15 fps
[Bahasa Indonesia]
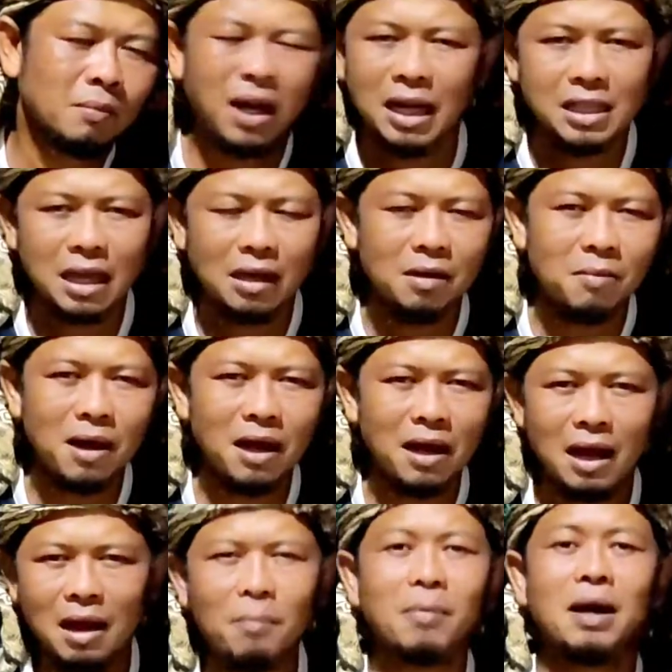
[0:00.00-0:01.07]
Mengajak
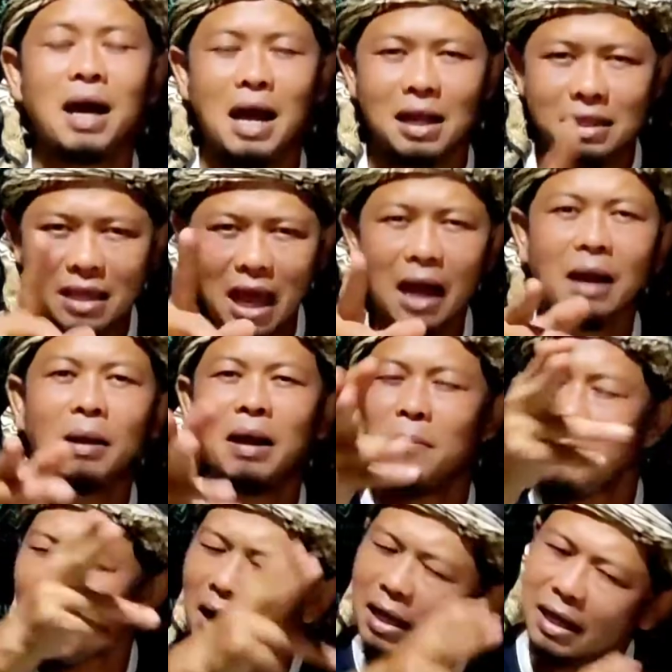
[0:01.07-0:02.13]
kemana? Mengajak
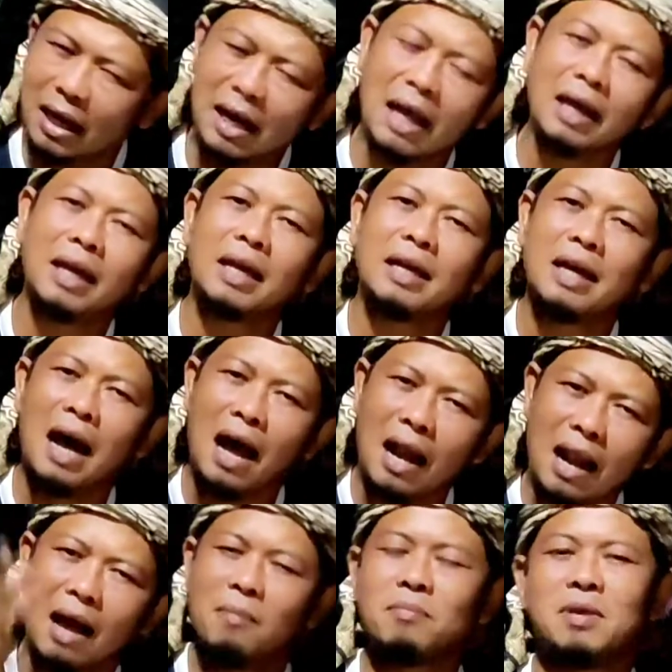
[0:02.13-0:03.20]
kembalikan lagi ke
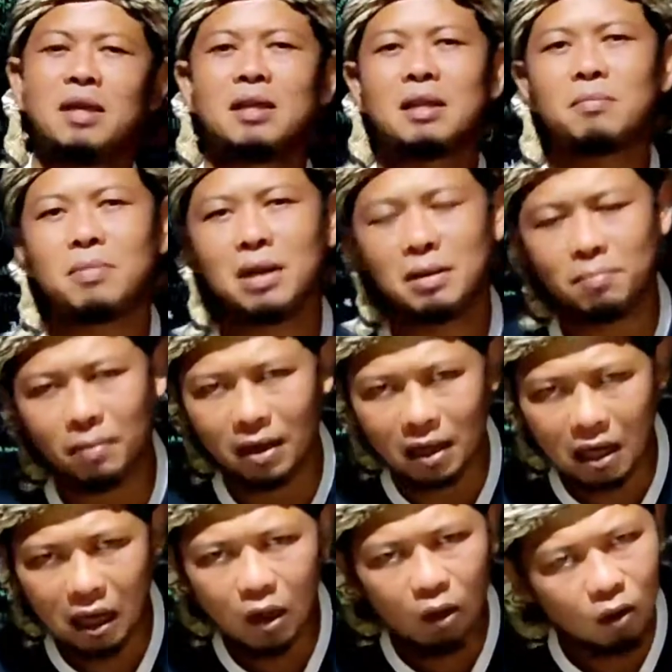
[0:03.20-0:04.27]
alam sistem
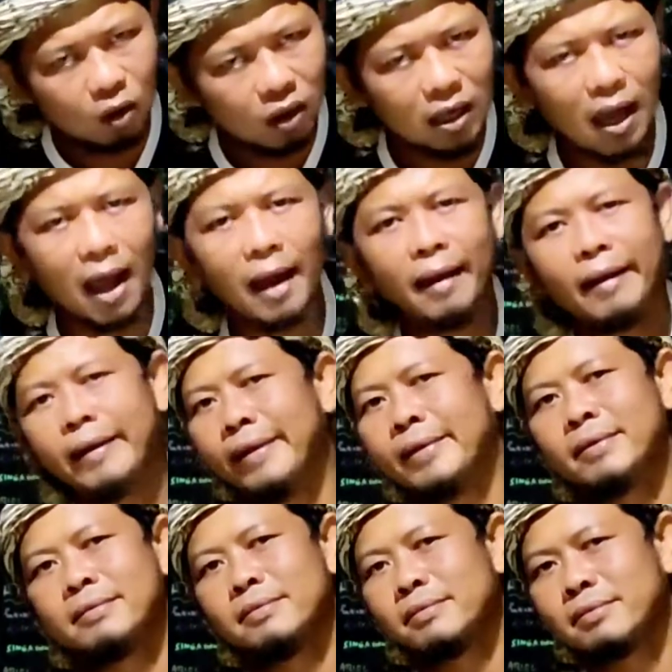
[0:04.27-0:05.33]
daripada
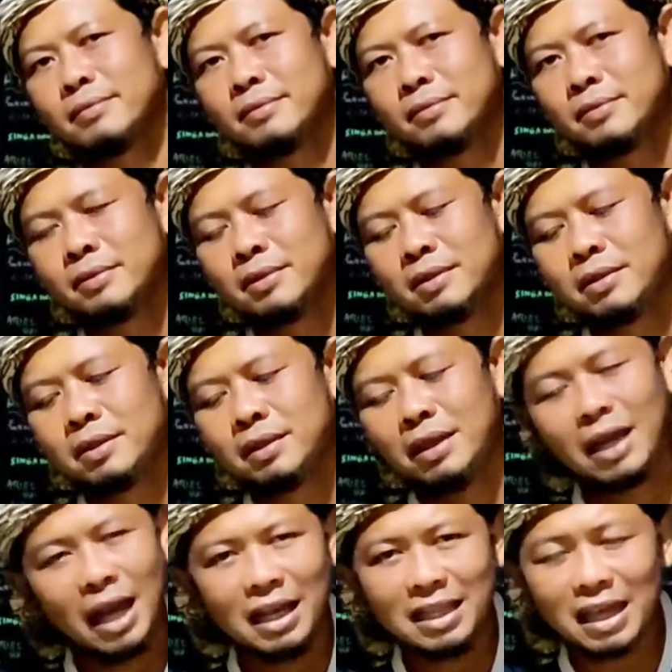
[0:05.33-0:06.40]
organik.
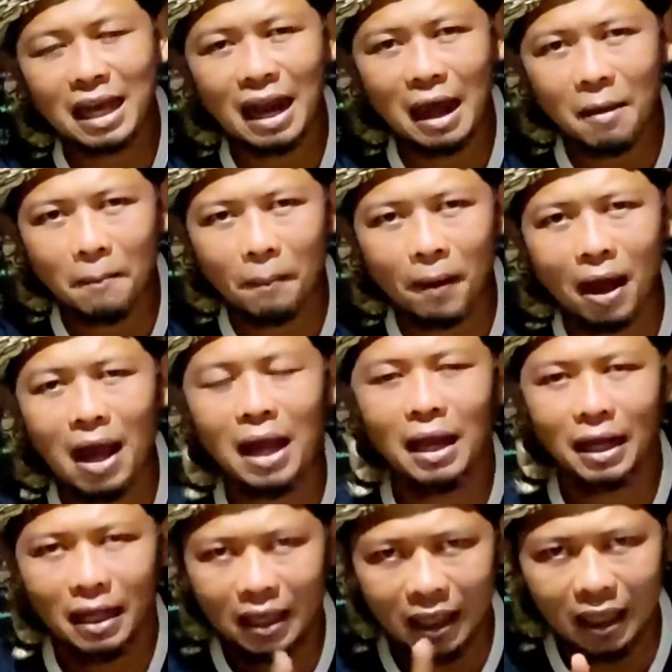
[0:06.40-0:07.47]
Dengan cara
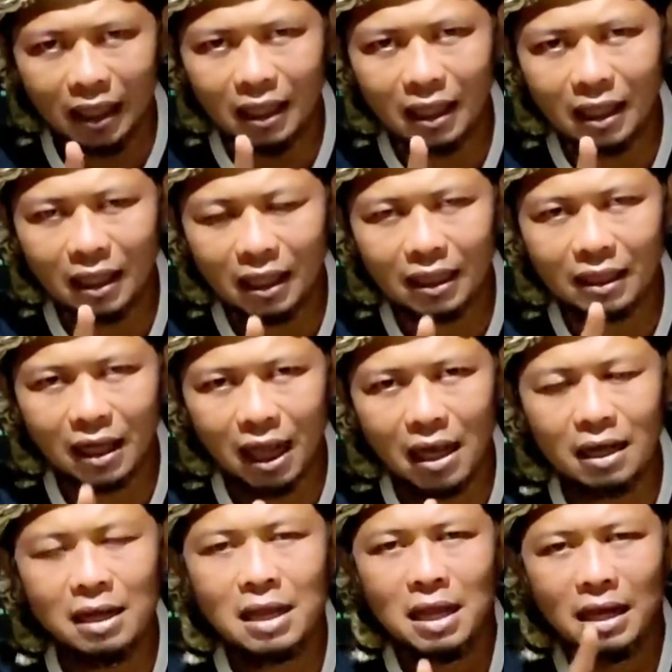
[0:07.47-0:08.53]
apa? Nih, gitu
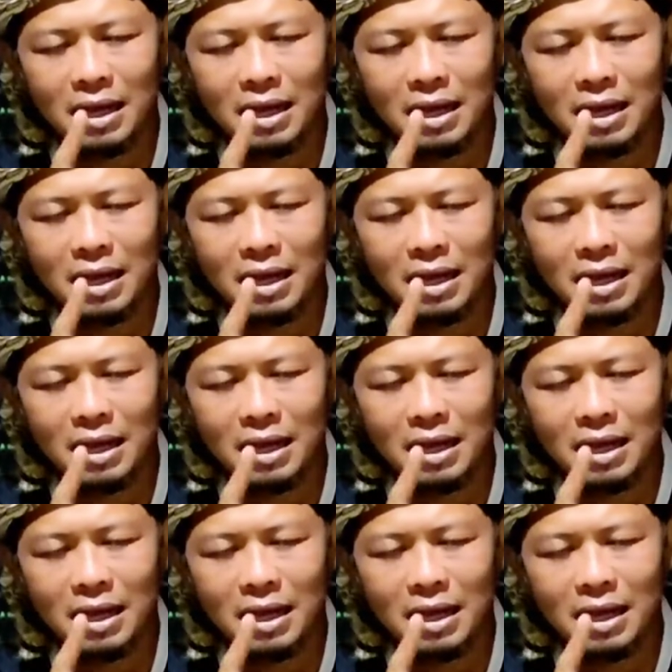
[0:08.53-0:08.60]
kan.